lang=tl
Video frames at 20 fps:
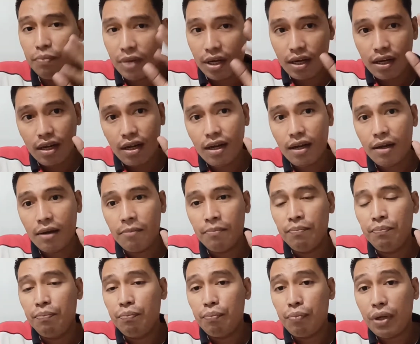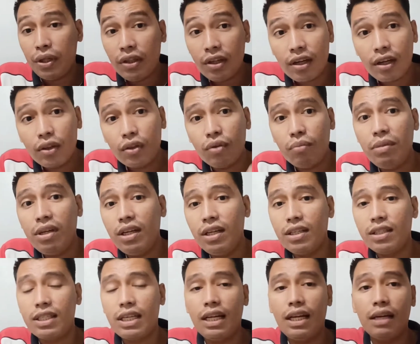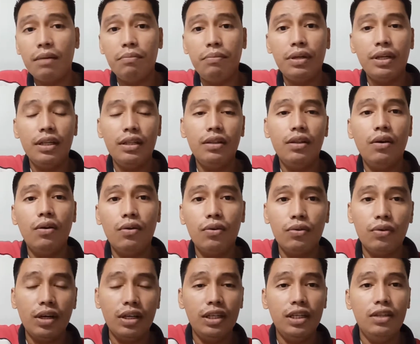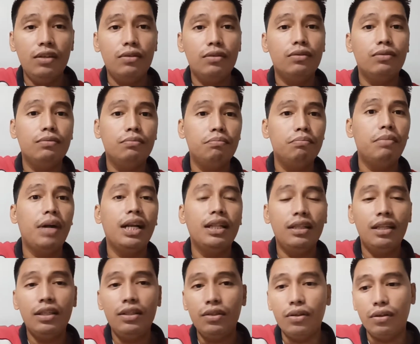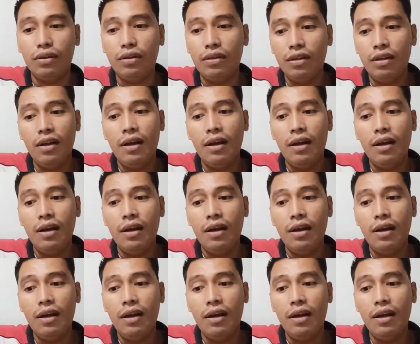Ah, uh, pwede kayong tumingin sa nag-breed o kung kaninong banded yon